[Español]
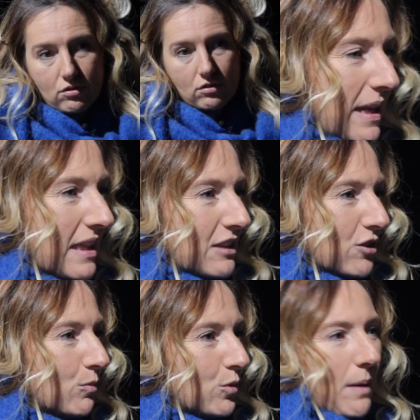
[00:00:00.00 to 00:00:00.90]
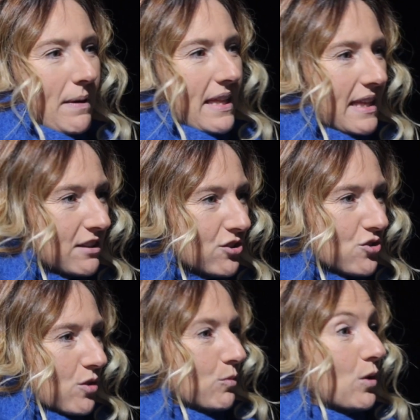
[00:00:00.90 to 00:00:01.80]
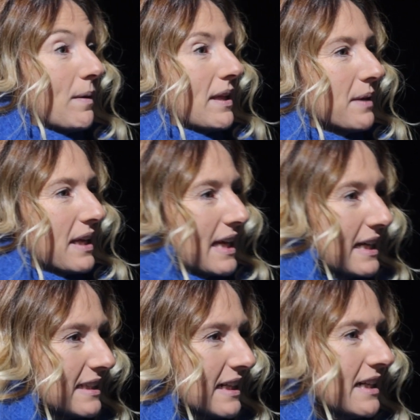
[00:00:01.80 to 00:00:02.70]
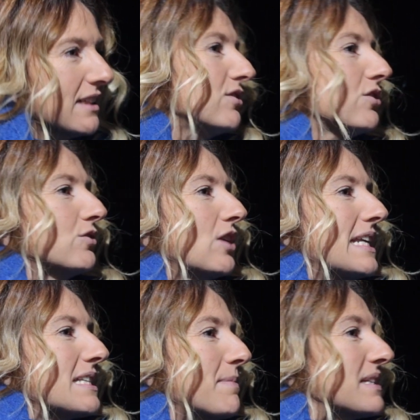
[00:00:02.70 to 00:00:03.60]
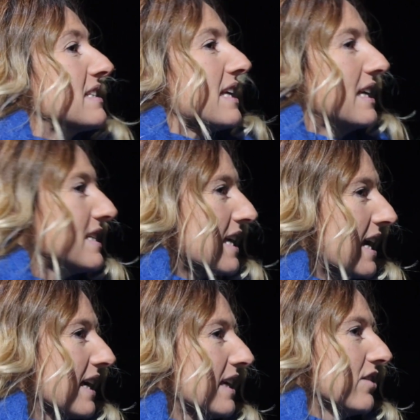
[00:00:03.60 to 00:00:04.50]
Parece que todo el mundo habla de datos, todo el mundo habla de Big Data, todas las empresas quieren estar ahí.